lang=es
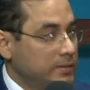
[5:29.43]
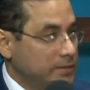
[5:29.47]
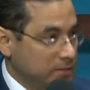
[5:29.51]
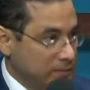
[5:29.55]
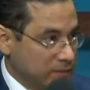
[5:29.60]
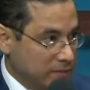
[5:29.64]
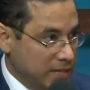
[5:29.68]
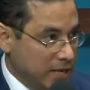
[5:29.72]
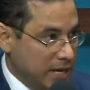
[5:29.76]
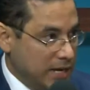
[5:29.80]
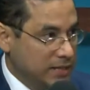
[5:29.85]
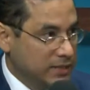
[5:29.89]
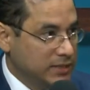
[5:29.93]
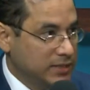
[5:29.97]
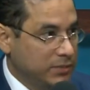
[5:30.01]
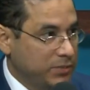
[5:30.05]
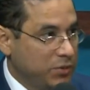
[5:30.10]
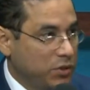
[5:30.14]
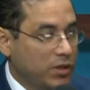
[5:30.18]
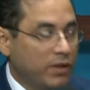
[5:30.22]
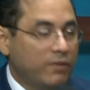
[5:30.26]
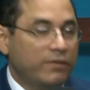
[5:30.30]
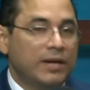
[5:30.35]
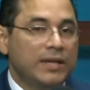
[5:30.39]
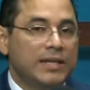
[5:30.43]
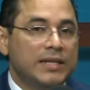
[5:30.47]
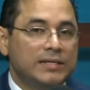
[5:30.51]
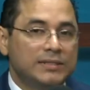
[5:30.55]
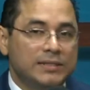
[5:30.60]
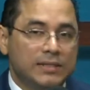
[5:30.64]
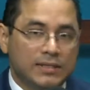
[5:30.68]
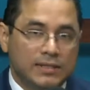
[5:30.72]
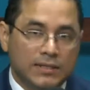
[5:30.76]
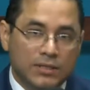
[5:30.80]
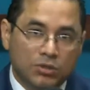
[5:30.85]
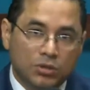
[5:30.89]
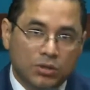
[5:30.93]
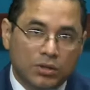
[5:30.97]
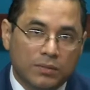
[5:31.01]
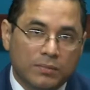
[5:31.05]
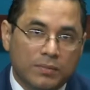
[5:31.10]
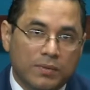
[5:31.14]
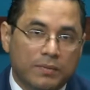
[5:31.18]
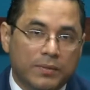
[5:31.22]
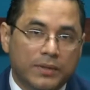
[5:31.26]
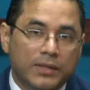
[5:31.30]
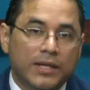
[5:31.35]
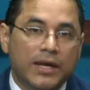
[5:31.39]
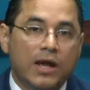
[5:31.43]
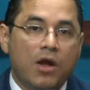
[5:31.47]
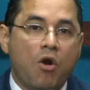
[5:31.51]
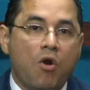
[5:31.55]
si ya le sirvió de aval, necesito que me mandes